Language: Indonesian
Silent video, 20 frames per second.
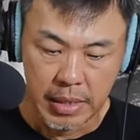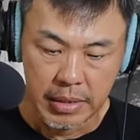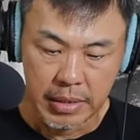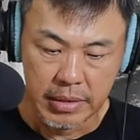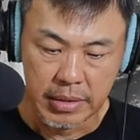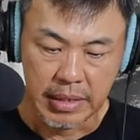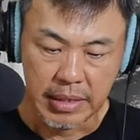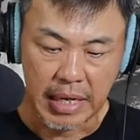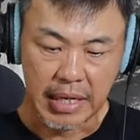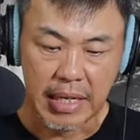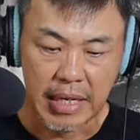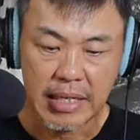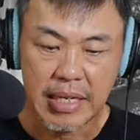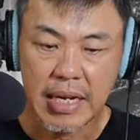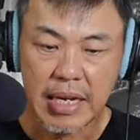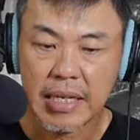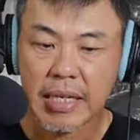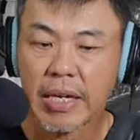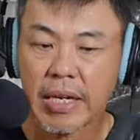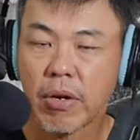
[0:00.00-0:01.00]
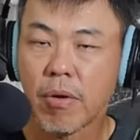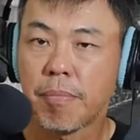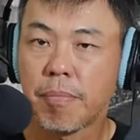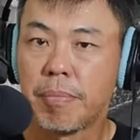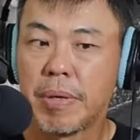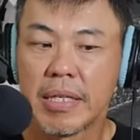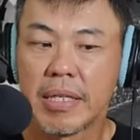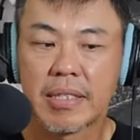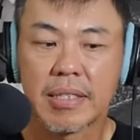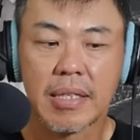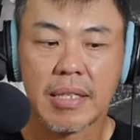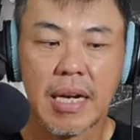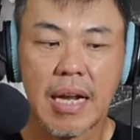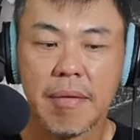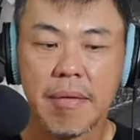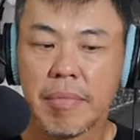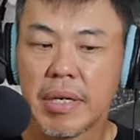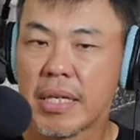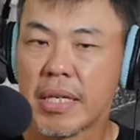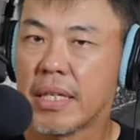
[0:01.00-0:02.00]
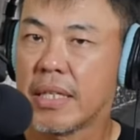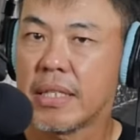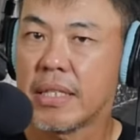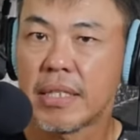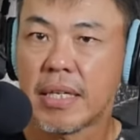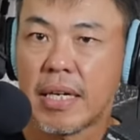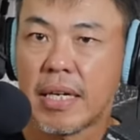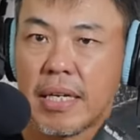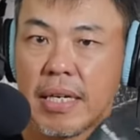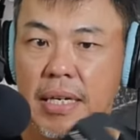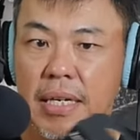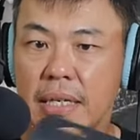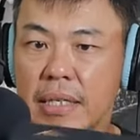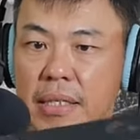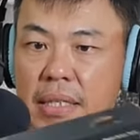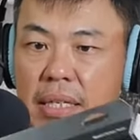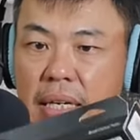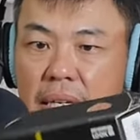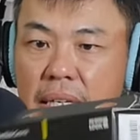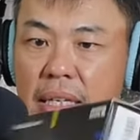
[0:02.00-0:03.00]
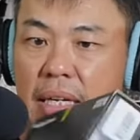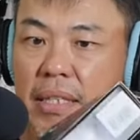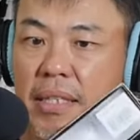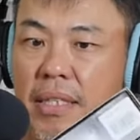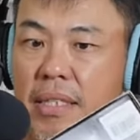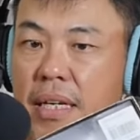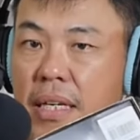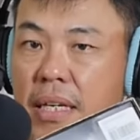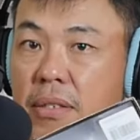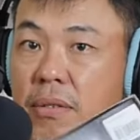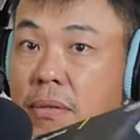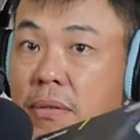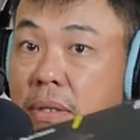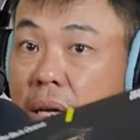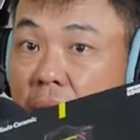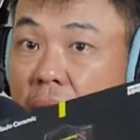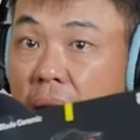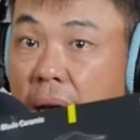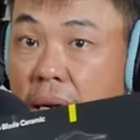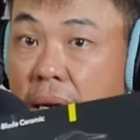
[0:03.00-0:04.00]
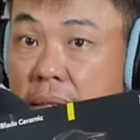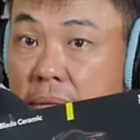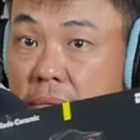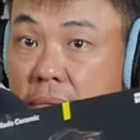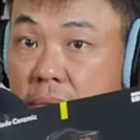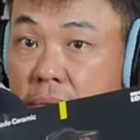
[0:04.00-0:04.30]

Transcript: sedangkan yang Qblade seramik ini saya kira-kira 3 jutaan